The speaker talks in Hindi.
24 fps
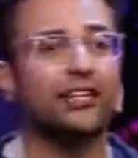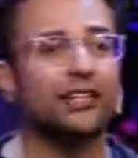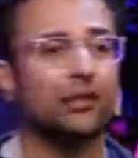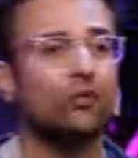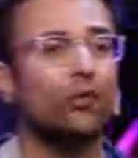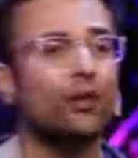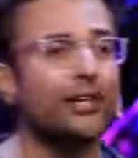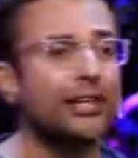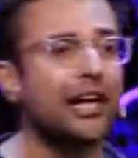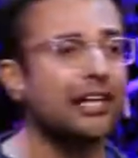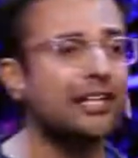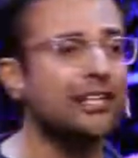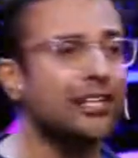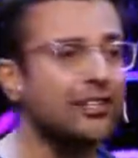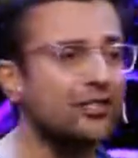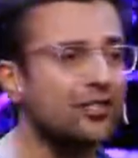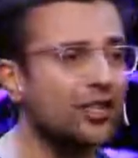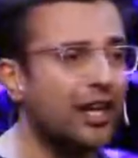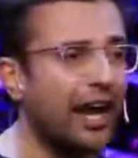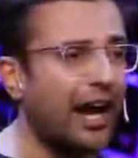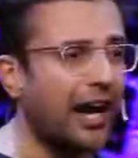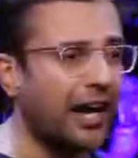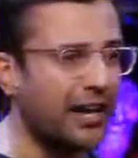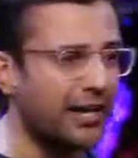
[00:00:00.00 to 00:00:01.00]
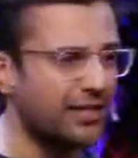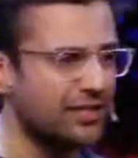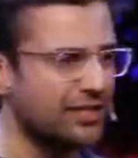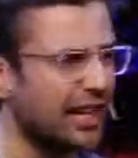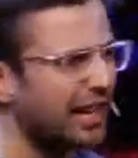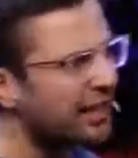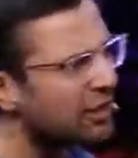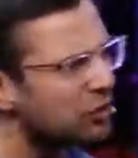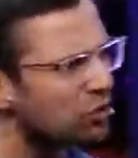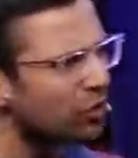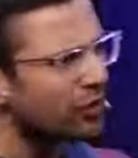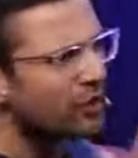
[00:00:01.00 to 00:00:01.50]
कहते हैं वो इंटेलिजेंस क्या है
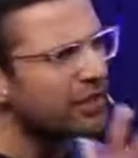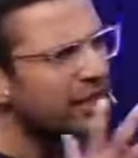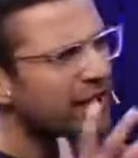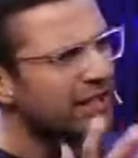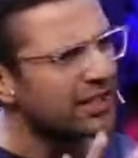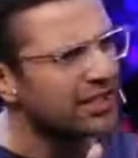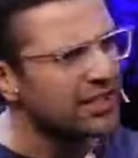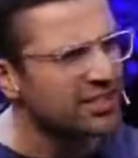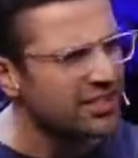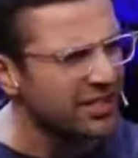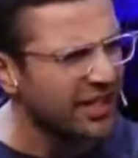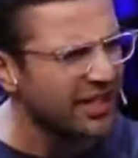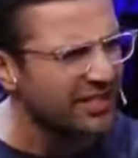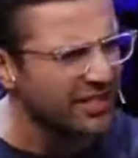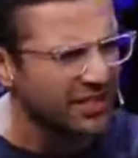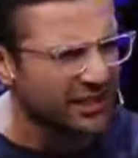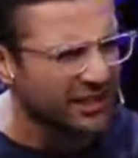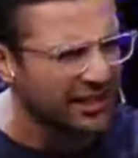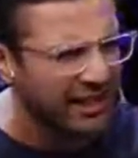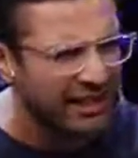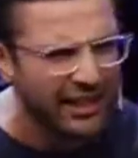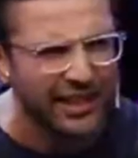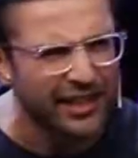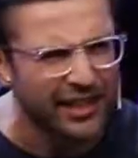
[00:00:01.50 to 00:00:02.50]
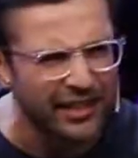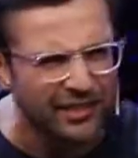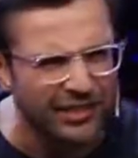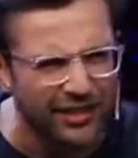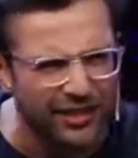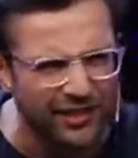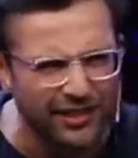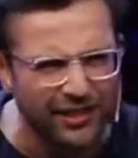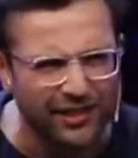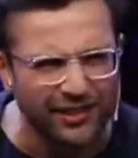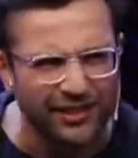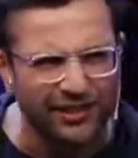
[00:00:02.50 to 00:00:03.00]
साइंस को इंटेलिजेंस कह सकते हैं नहीं कह
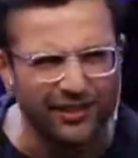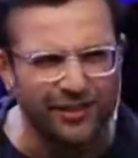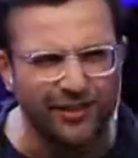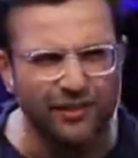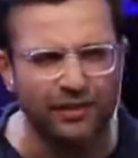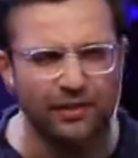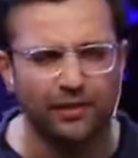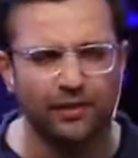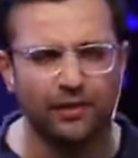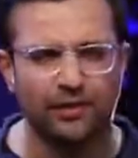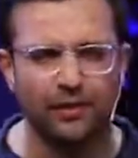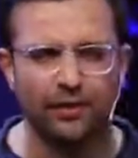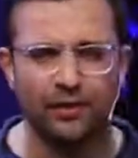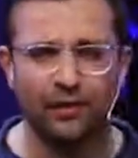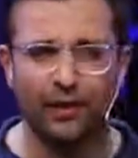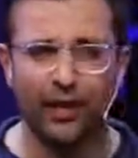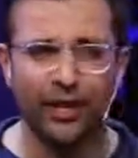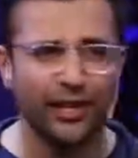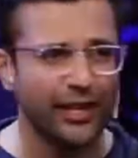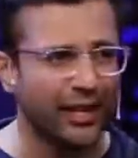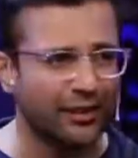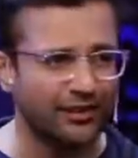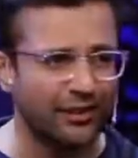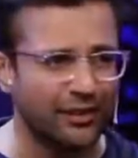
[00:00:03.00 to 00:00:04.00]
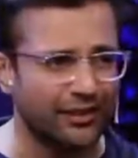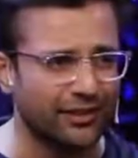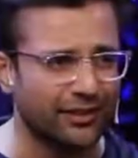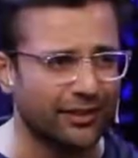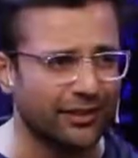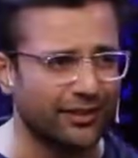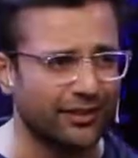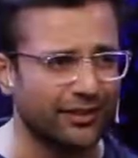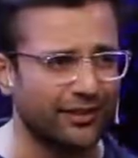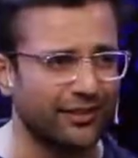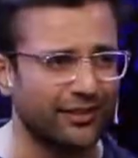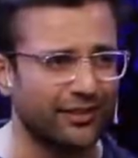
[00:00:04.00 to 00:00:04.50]
सकते नहीं कह
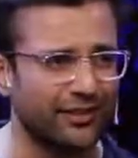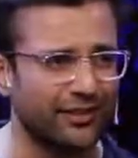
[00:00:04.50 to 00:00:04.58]
सकते